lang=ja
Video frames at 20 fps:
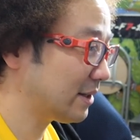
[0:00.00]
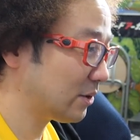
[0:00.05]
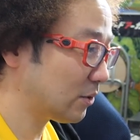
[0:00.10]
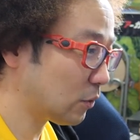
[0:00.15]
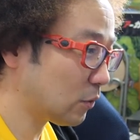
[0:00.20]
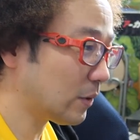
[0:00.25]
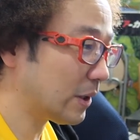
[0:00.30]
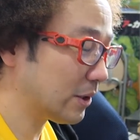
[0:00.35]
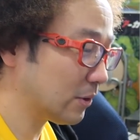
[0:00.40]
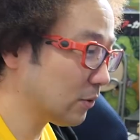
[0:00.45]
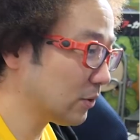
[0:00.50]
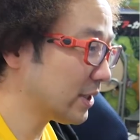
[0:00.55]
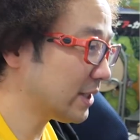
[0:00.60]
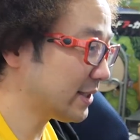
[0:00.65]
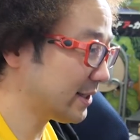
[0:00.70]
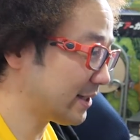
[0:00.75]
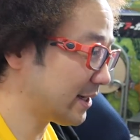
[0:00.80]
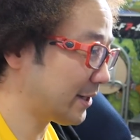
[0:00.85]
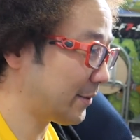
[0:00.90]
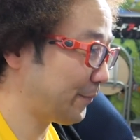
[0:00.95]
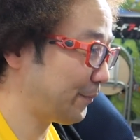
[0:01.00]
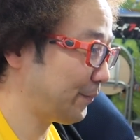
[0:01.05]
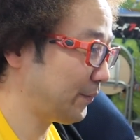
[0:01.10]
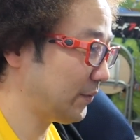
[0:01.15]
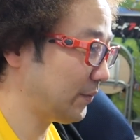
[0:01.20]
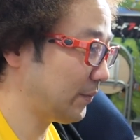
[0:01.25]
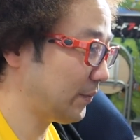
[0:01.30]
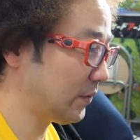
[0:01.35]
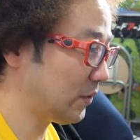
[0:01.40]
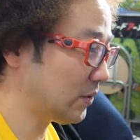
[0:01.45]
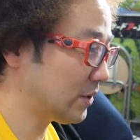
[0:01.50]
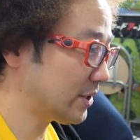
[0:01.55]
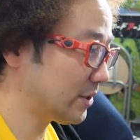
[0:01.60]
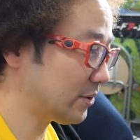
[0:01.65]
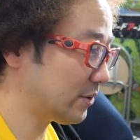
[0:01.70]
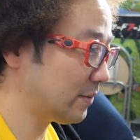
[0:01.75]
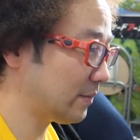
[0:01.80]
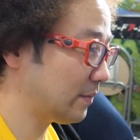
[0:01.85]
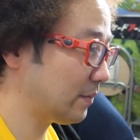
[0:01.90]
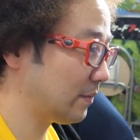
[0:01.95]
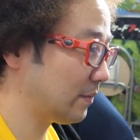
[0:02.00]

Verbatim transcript: ここはローレシアのお城。